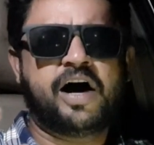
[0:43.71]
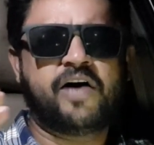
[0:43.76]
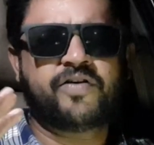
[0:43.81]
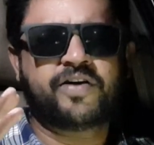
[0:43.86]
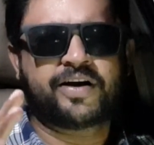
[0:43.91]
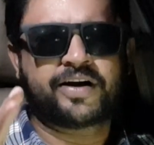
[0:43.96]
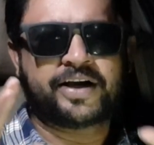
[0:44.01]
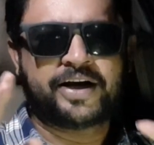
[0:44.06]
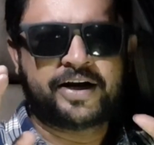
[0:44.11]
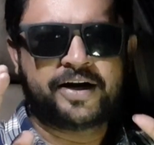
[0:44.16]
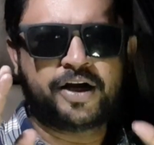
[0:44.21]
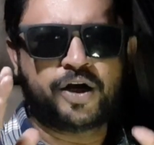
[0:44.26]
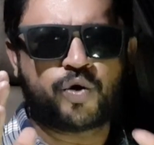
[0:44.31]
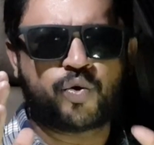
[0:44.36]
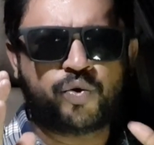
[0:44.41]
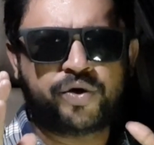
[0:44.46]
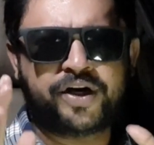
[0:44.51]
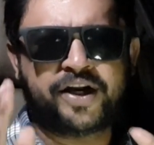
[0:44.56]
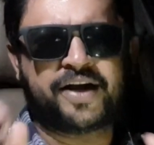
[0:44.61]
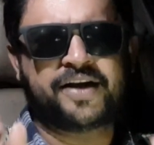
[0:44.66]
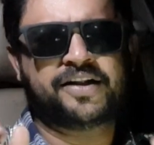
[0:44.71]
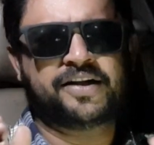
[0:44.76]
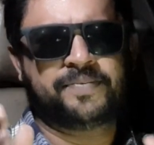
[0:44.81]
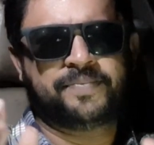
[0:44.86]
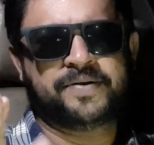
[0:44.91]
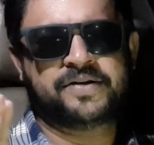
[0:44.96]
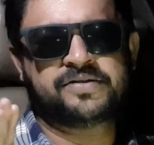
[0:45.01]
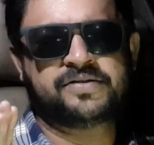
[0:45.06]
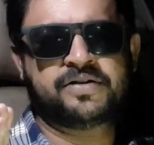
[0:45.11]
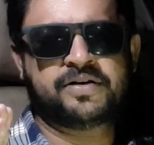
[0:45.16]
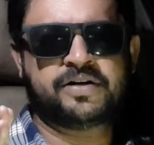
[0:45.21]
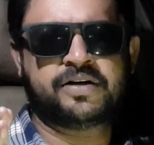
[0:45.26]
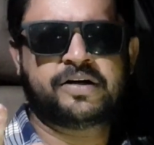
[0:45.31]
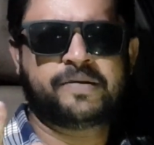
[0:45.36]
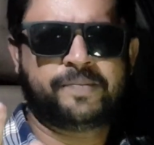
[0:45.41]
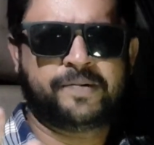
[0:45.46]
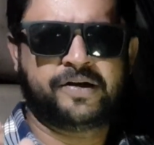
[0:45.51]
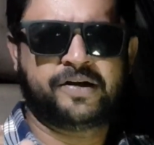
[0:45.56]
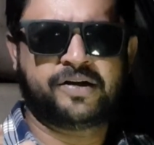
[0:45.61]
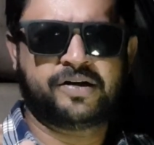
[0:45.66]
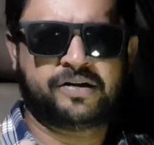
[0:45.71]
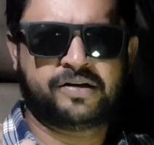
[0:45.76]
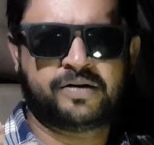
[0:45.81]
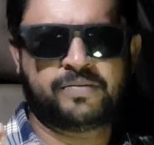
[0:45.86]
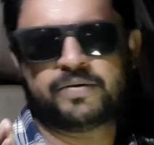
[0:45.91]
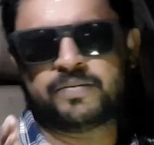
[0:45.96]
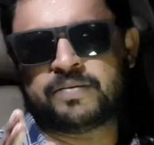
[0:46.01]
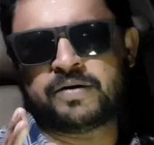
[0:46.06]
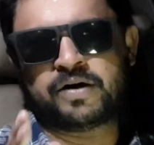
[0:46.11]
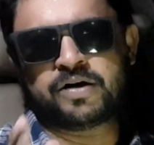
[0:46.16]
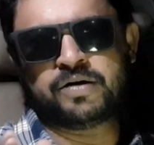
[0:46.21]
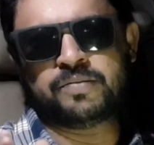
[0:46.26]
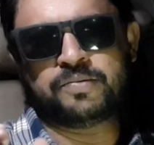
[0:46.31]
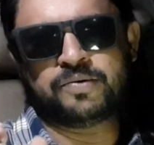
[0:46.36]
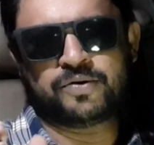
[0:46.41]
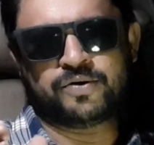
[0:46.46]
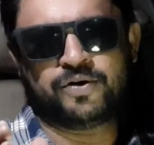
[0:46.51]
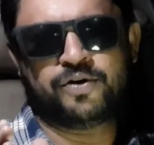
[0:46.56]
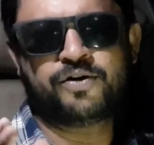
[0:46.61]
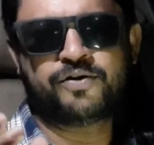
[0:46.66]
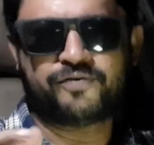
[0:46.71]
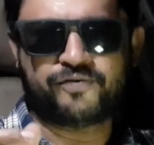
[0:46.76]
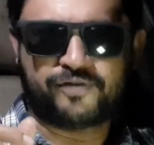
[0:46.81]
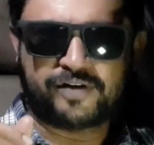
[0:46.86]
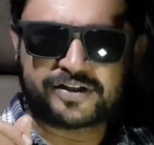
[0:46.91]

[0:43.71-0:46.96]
அவர் அங்கே என்ன குட்டி கதை பேசினார் அப்படிங்கிறத நம்ம பார்க்க போகிறோம்